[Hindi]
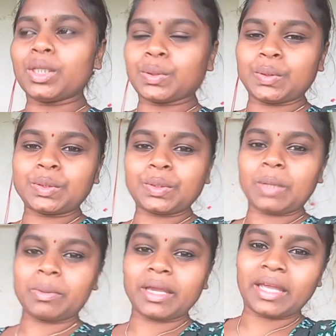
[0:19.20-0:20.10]
तो दोस्तों
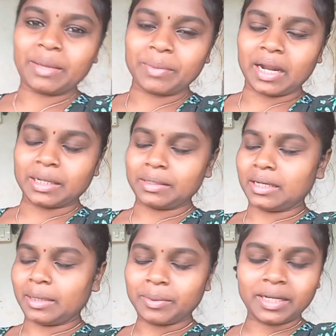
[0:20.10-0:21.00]
अभी गए हैं मेरा
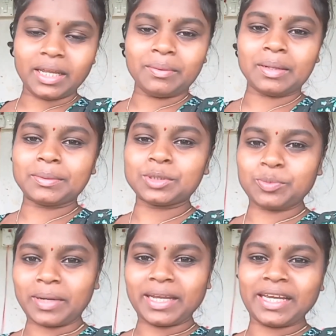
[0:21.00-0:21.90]
अभी नहीं मतलब
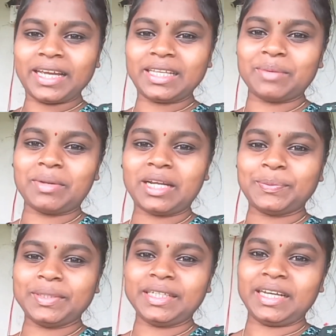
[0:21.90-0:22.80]
सुबह ही गए थे मेरा
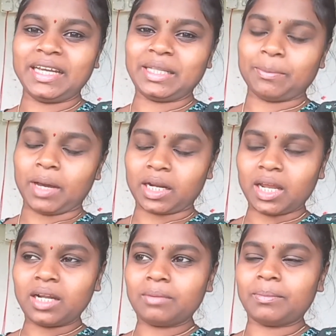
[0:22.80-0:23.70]
हस्बैंड जी गए थे
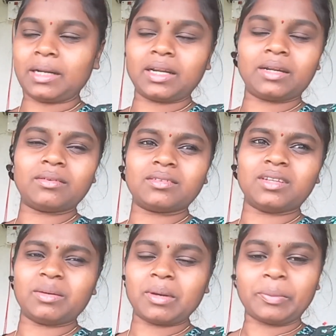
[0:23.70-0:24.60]
मार्केट मार्केट
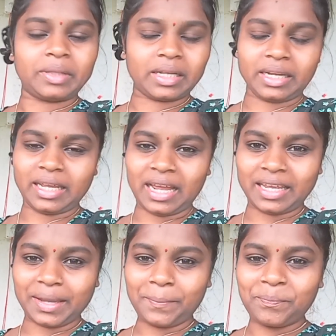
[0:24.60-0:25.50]
लगभग अभी तक नहीं
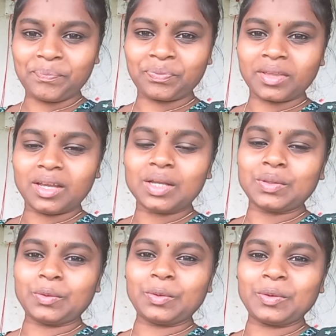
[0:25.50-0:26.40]
आए हैं
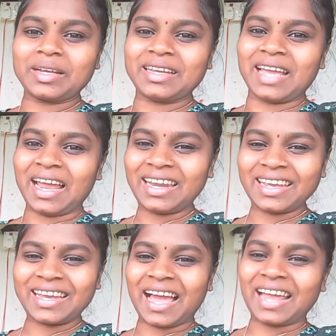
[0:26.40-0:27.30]
तो क्या
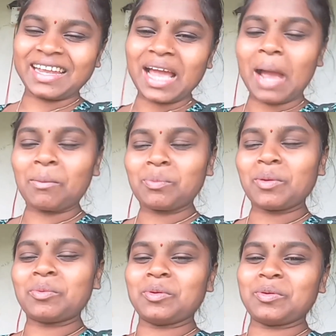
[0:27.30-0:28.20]
लेके आएंगे आप
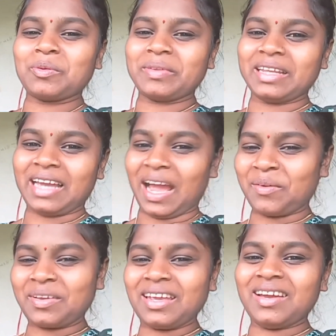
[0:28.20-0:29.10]
लोग को मैं
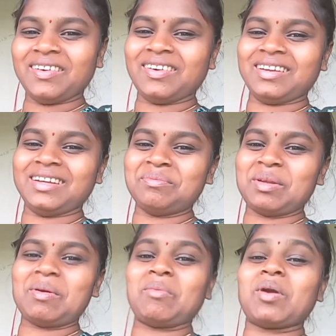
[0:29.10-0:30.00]
दिखाऊंगी और
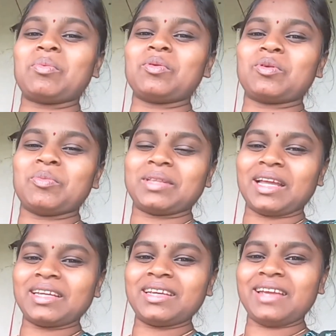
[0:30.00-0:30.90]
मेरे बाबू आप लोग को
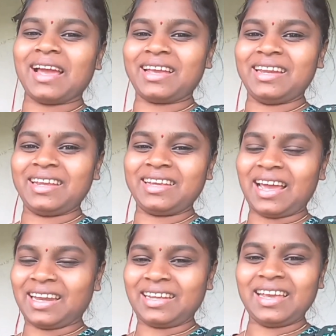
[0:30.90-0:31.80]
बताएंगे क्या ले,
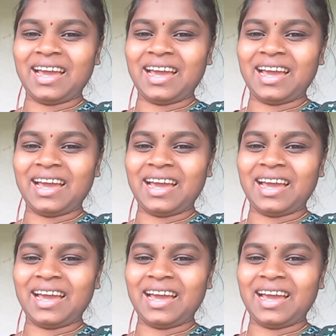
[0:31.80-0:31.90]
क्या लेके